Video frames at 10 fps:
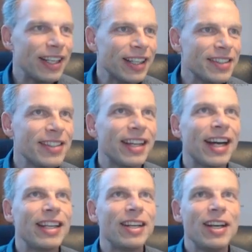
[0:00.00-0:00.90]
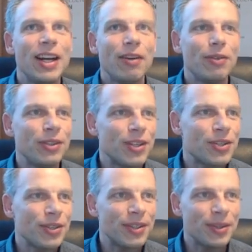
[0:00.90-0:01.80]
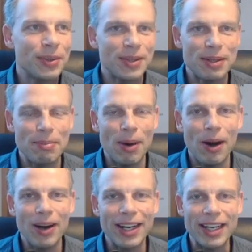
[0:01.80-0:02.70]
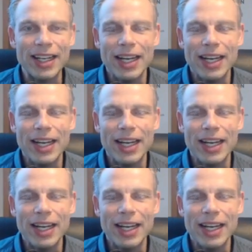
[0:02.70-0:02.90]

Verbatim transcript: Christian, einen wunderschönen guten Morgen.